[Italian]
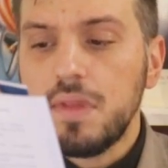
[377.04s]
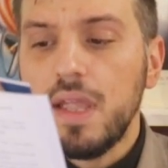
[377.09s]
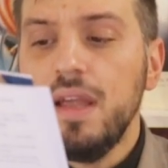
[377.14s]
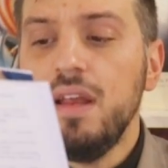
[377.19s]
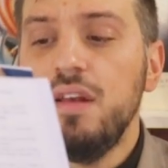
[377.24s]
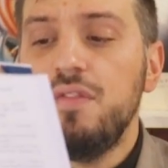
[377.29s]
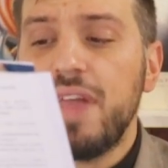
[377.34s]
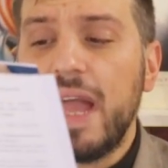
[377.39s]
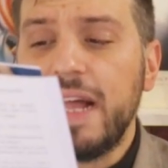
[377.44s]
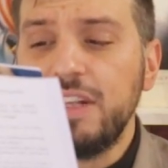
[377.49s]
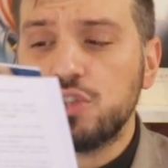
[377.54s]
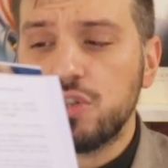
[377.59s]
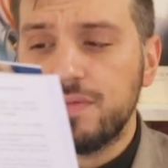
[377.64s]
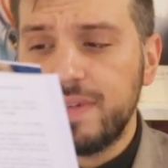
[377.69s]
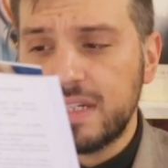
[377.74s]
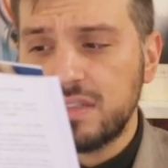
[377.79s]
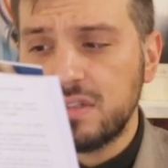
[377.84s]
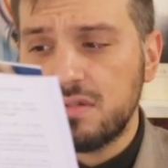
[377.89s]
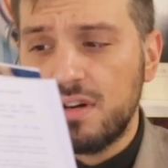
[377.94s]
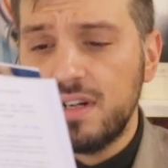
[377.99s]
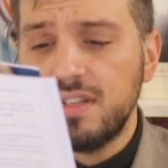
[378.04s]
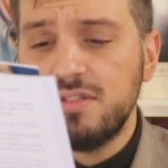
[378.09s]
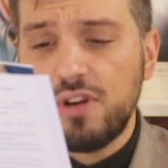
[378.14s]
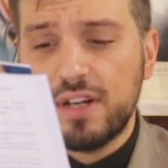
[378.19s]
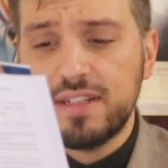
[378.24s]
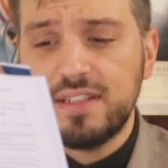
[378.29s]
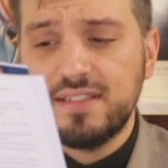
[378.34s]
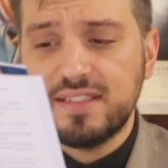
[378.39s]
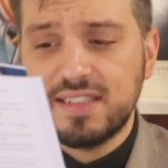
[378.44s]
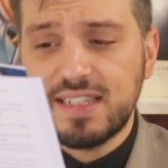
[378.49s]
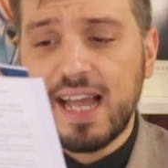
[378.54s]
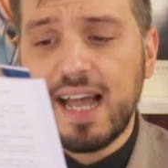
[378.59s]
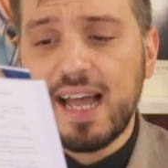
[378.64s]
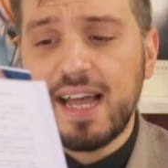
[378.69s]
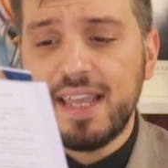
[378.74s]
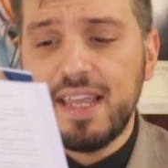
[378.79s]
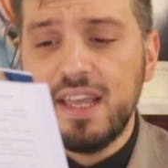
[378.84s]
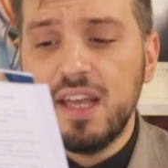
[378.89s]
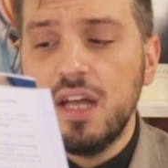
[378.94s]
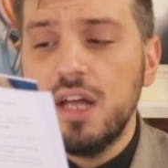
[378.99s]
il viaggio verso l'isola di
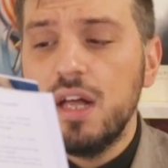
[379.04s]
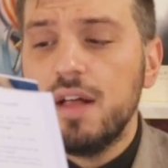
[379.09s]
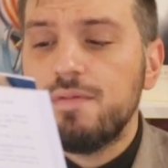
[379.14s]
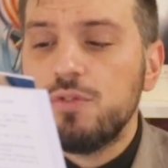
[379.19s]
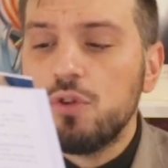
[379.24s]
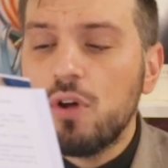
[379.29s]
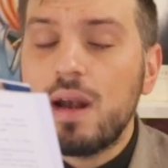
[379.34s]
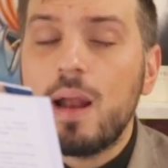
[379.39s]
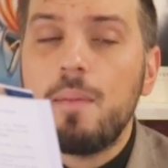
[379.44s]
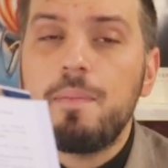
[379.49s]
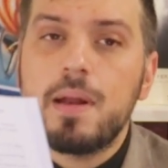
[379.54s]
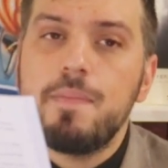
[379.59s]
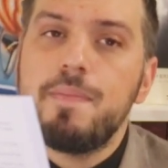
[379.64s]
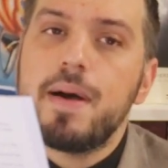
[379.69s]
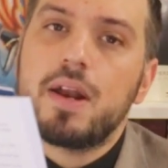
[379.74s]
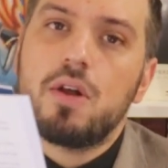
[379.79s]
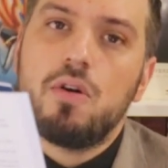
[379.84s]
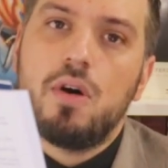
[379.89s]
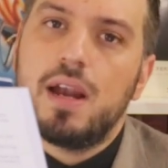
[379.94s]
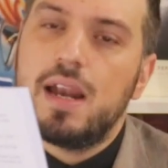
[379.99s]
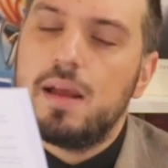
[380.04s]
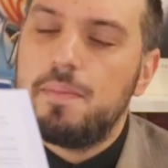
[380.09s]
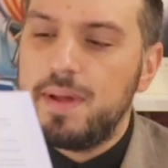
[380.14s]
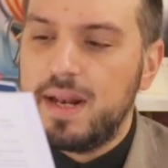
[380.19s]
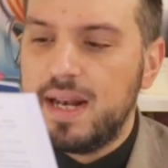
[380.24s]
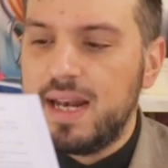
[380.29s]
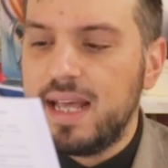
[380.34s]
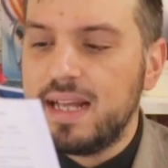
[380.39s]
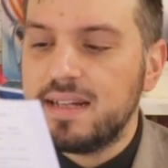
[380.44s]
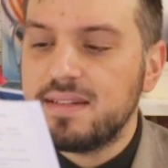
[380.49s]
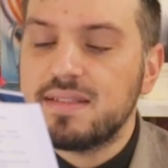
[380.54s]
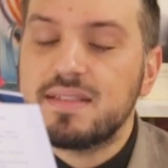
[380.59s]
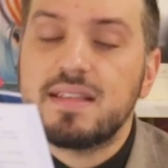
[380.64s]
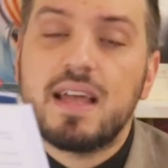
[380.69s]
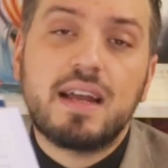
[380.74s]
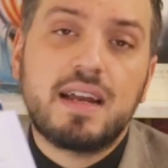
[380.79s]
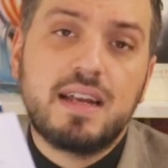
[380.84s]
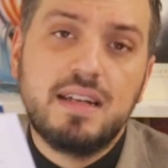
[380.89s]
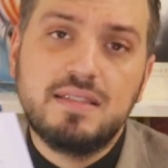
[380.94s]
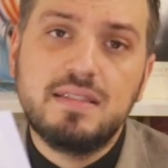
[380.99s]
Sky non la preparò alla
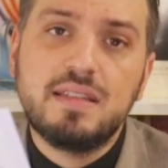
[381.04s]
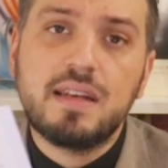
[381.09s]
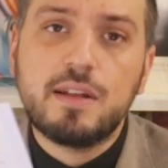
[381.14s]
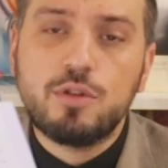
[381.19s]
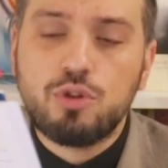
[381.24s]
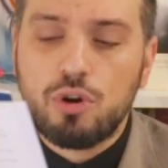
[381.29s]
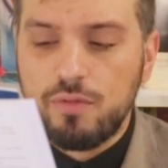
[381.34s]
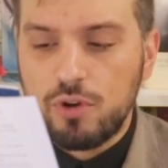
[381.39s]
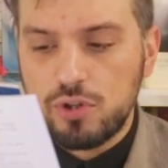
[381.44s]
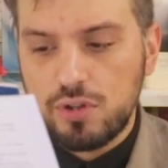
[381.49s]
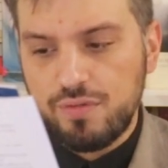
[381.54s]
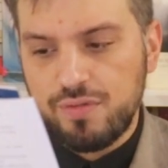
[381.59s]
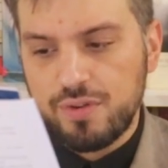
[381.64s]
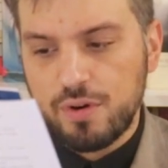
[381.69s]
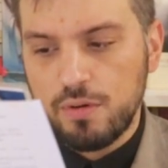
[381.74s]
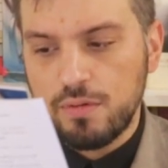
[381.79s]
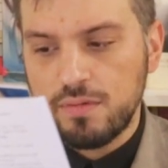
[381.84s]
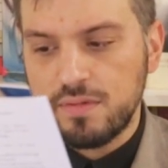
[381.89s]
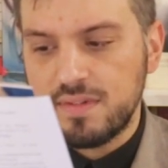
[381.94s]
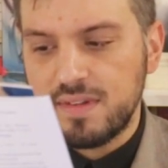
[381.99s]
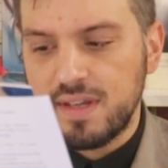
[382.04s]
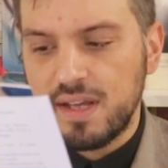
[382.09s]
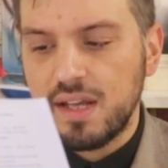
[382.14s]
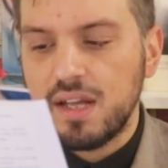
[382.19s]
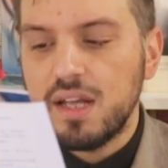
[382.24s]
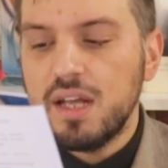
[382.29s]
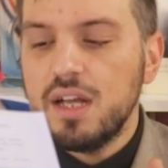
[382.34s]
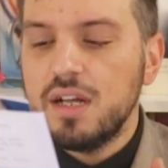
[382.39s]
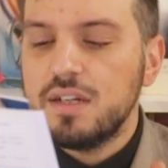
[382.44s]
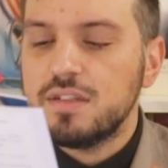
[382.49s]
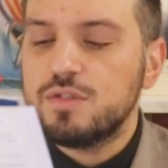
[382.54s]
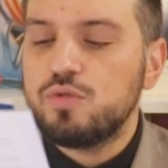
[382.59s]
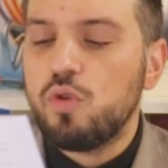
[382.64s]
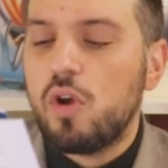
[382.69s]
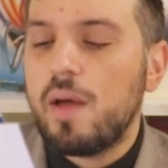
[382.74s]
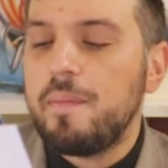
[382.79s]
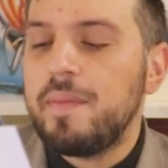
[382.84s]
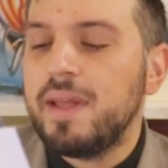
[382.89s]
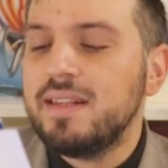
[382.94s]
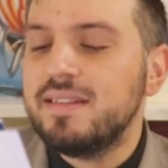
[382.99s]
bellezza che si ritrovò di fronte,
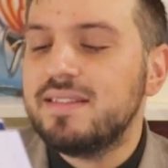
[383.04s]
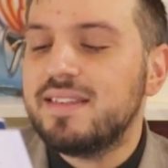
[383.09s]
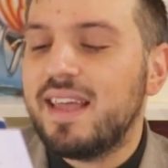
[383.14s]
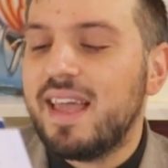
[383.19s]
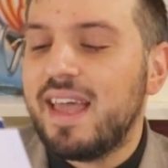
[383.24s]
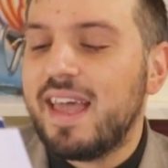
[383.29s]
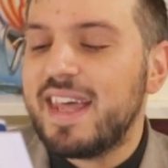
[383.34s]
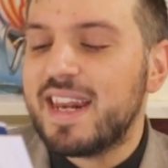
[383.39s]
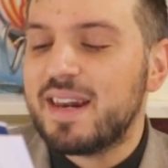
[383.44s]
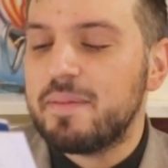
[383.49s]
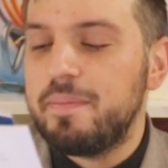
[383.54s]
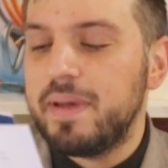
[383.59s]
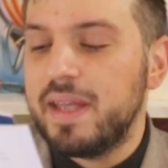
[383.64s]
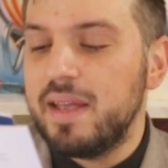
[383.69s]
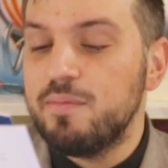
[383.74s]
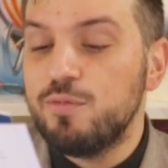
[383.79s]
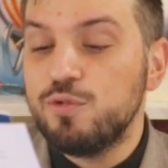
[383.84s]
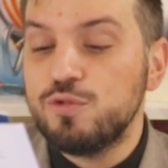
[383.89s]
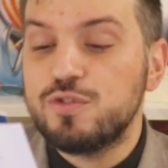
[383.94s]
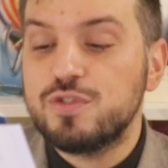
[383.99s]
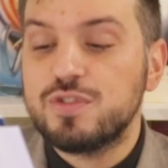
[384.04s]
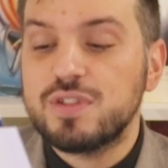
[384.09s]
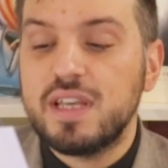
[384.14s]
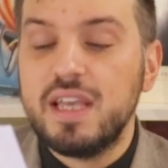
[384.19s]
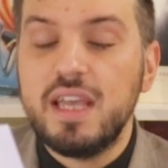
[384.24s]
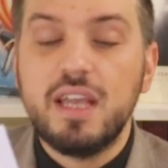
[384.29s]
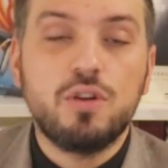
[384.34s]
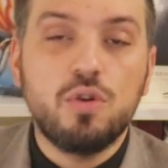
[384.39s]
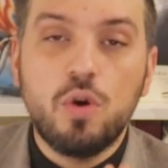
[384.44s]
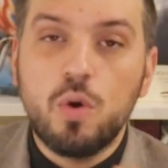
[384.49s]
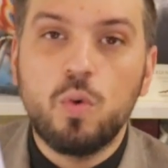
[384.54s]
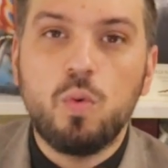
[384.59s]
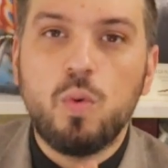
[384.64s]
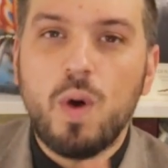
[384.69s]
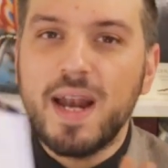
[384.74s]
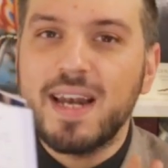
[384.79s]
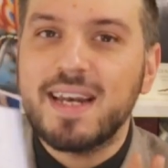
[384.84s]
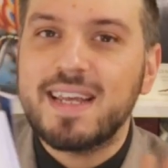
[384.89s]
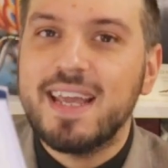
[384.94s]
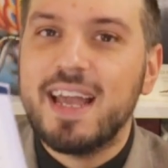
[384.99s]
solamente erbe e muschi con
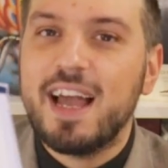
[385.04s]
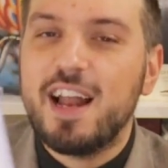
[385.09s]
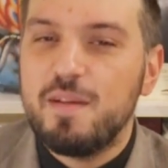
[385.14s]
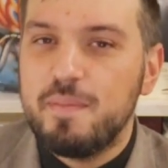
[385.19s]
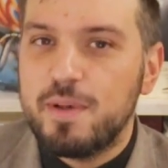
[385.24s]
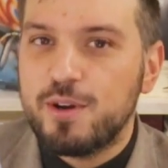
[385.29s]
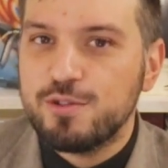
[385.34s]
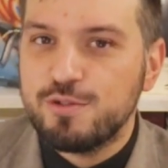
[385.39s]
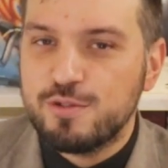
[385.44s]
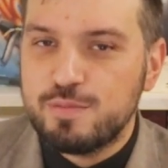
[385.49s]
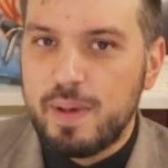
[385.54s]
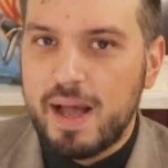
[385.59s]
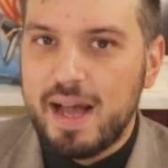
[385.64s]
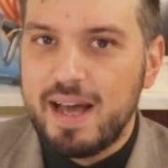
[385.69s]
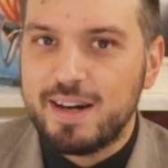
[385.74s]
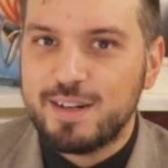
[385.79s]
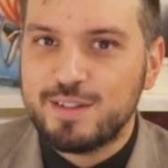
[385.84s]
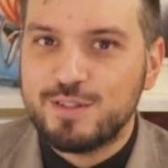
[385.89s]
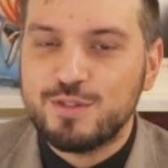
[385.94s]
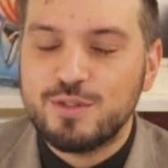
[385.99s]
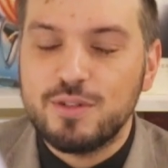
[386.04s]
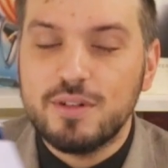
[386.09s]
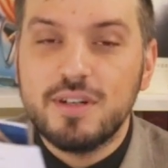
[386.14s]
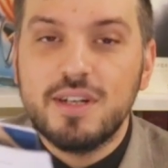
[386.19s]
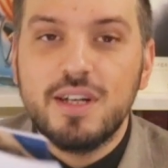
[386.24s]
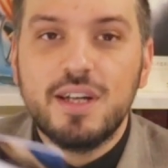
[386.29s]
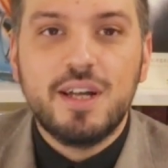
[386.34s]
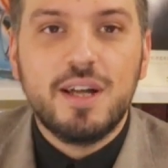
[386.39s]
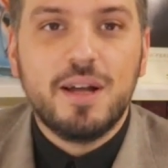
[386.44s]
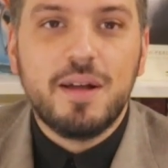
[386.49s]
qualche albero sparso,